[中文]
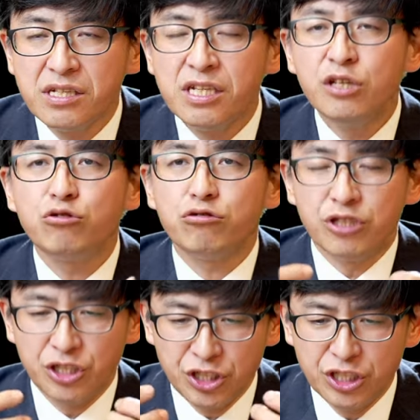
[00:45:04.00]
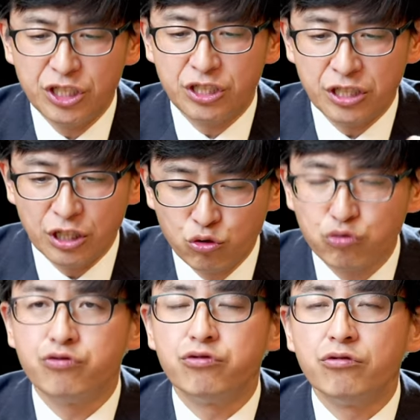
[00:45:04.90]
应许的信实的
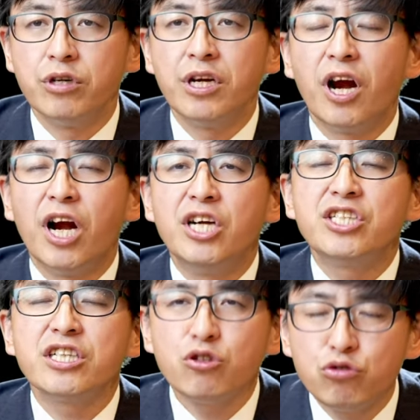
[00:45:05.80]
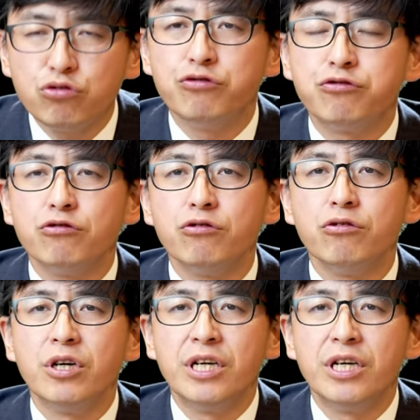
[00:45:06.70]
祝福，而这个祝福，